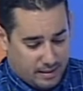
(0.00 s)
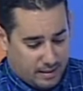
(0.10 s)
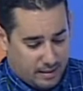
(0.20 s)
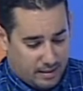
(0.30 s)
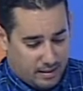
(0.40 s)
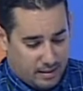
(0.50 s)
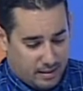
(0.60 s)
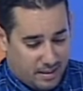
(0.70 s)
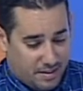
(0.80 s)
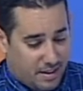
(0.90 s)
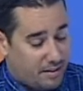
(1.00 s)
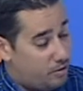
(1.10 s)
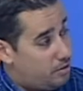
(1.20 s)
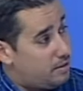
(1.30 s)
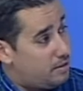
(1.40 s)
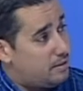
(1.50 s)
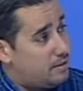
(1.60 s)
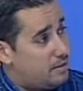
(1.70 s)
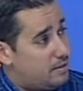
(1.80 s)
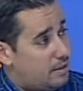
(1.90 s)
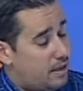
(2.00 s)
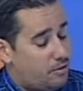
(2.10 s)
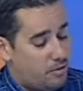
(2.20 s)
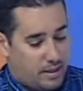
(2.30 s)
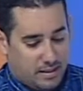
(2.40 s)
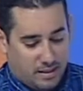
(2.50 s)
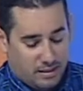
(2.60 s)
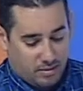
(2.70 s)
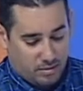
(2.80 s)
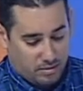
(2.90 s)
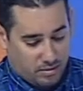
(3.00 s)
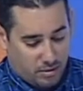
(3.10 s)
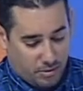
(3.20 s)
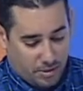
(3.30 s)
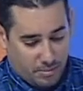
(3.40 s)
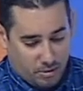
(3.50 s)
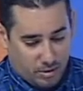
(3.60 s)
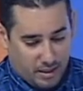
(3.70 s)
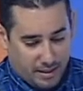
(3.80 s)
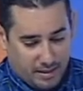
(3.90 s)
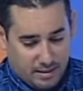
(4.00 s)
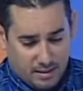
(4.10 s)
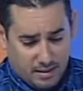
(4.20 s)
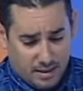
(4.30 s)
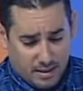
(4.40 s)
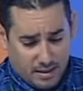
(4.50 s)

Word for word: en, el día de hoy, eh, a las 2 de la tarde, nos, reunimos con el gerente,